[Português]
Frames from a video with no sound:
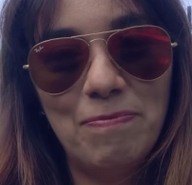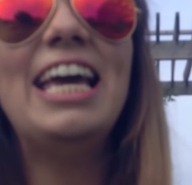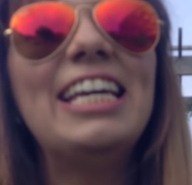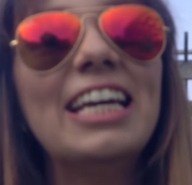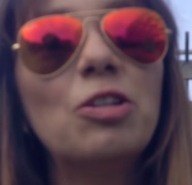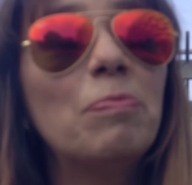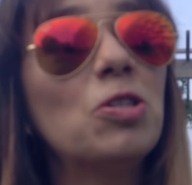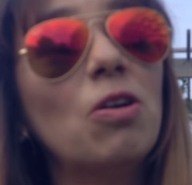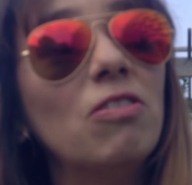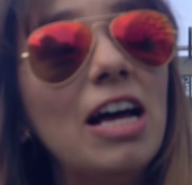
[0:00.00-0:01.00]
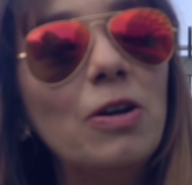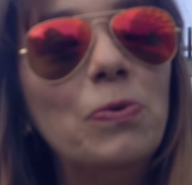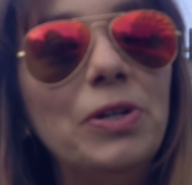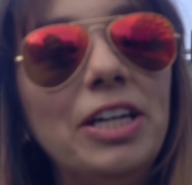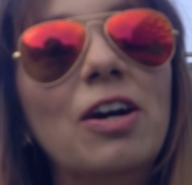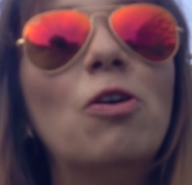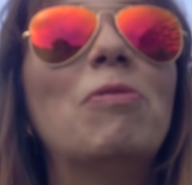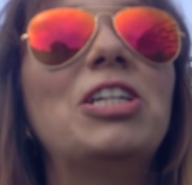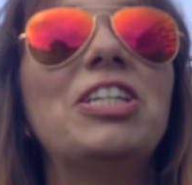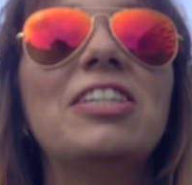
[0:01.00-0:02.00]
E aí que entra o pessoal da Lune,
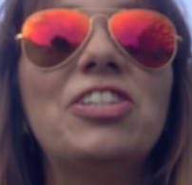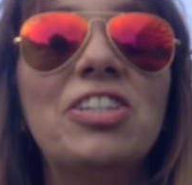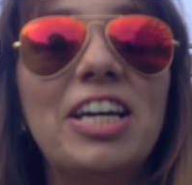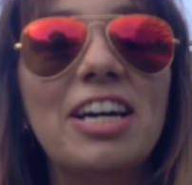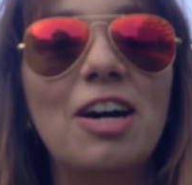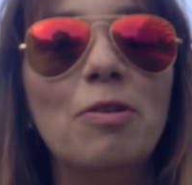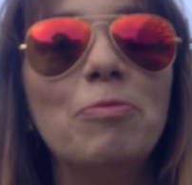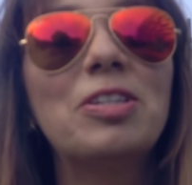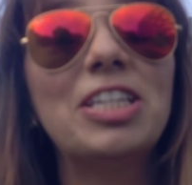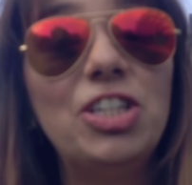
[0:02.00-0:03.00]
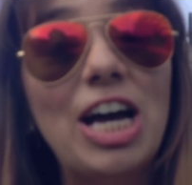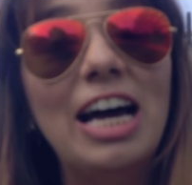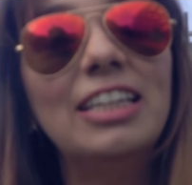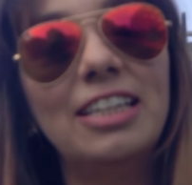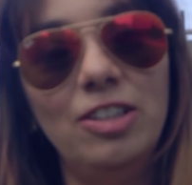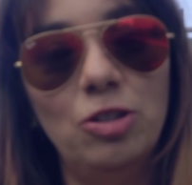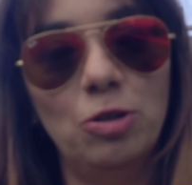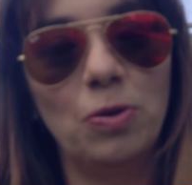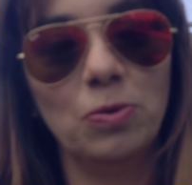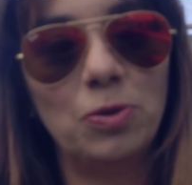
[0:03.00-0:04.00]
uma agência de intercâmbio sediada aqui em
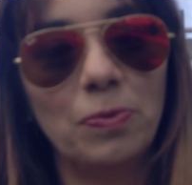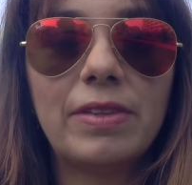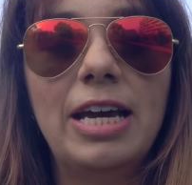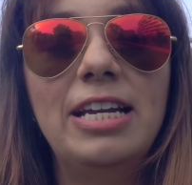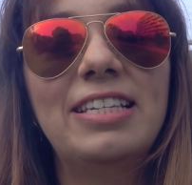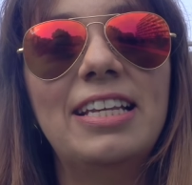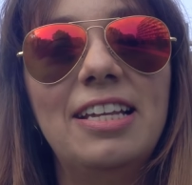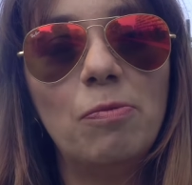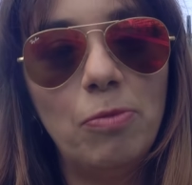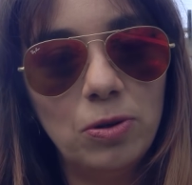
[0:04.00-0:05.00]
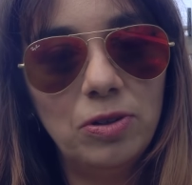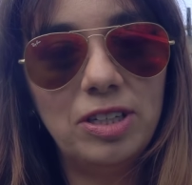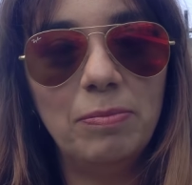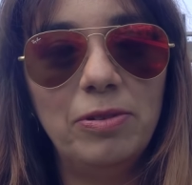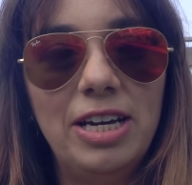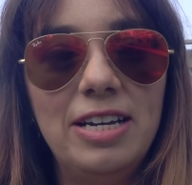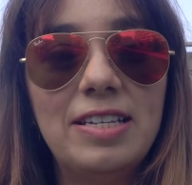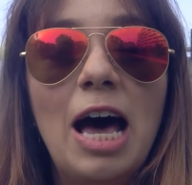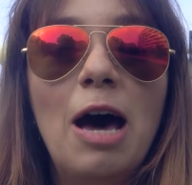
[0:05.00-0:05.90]
Toronto eles cederam um pouco do tempo deles